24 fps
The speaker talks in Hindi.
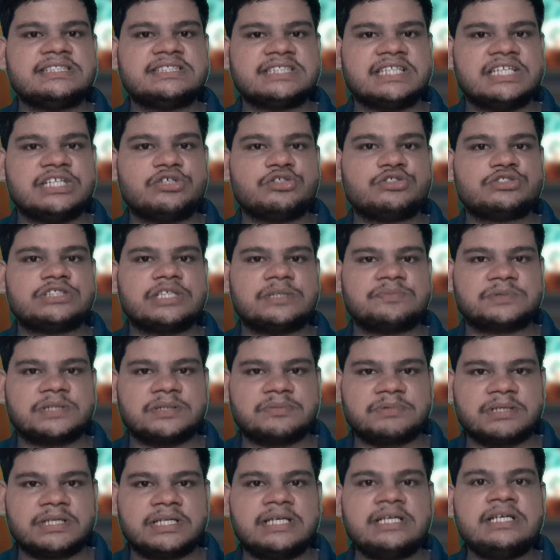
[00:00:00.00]
लिए इस चैनल को
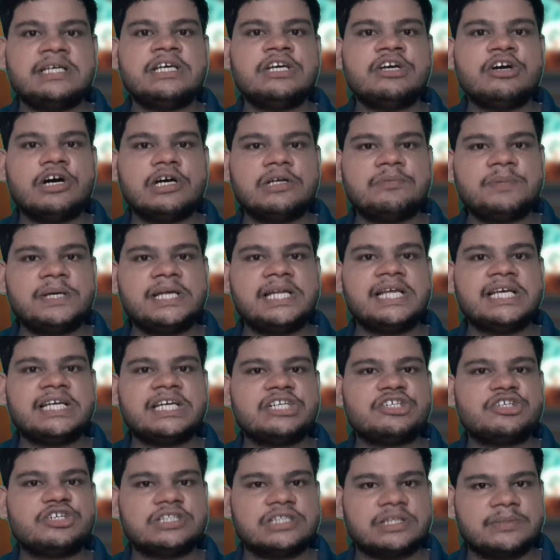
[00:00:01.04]
सब्सक्राइब करें और बेल
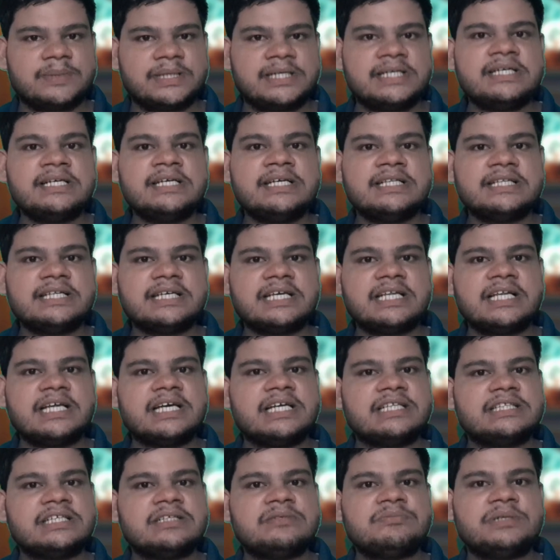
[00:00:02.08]
आइकन को दबाएं ताकि
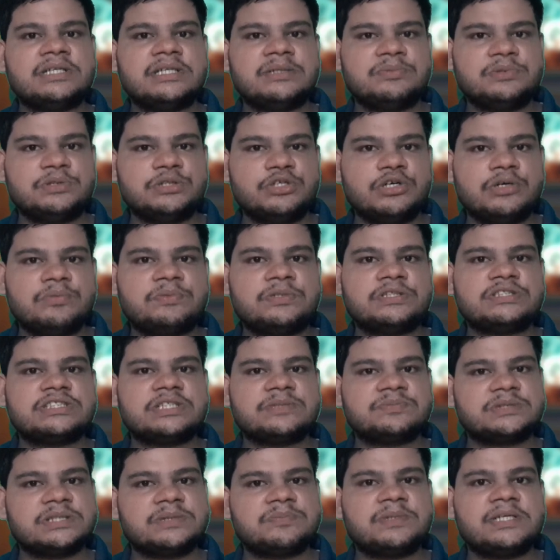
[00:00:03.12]
लगातार मेरे वीडियो आपको
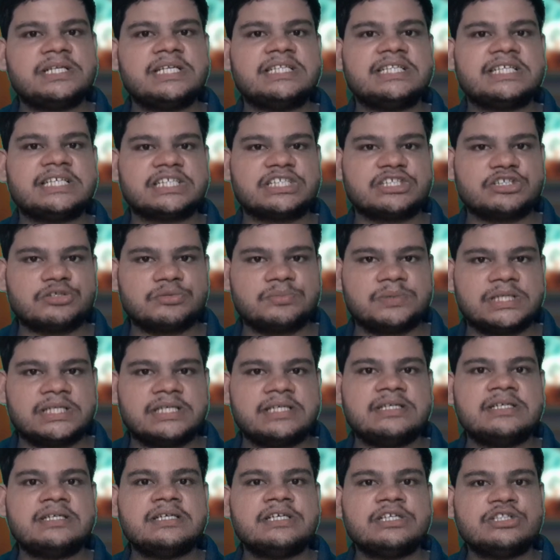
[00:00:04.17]
सबसे पहले देखने को
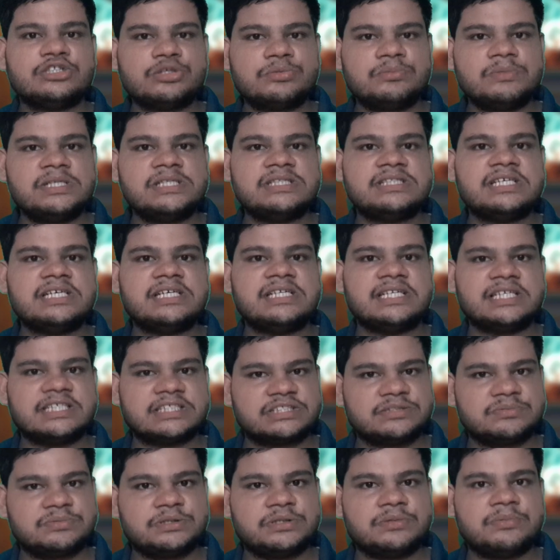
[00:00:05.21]
मिले तो मिलते हैं
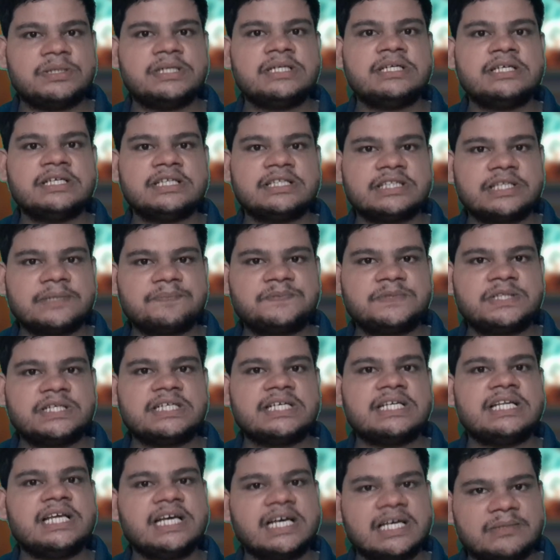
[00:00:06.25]
नेक्स्ट वीडियो में तब
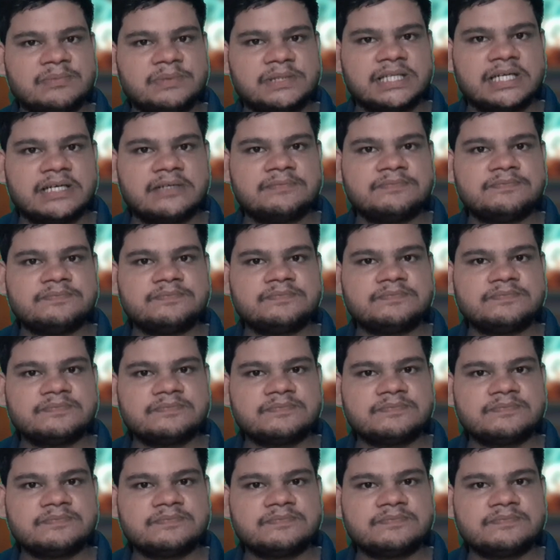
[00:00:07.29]
तक के लिए अलविदा